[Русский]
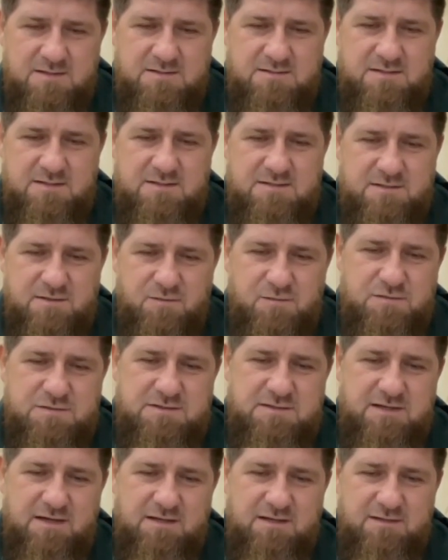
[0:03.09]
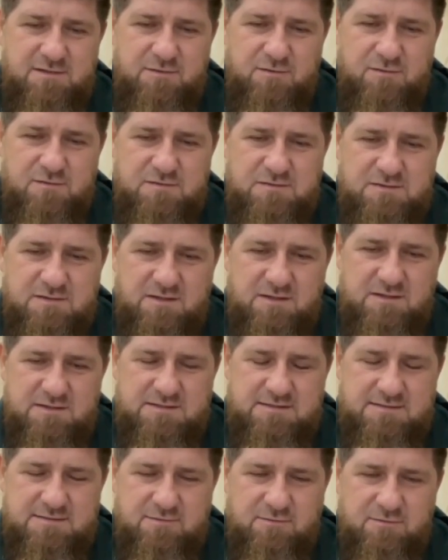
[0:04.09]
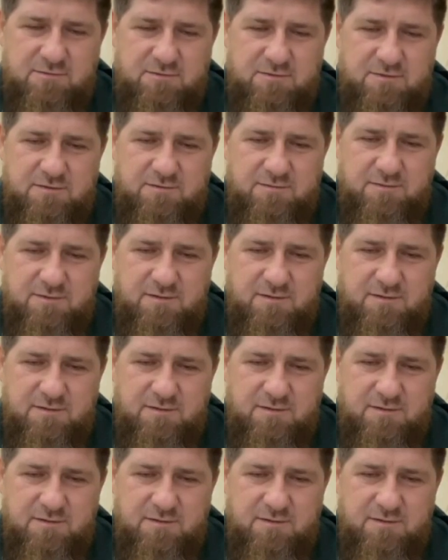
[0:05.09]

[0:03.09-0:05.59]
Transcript: с Азовстали дон сдались дон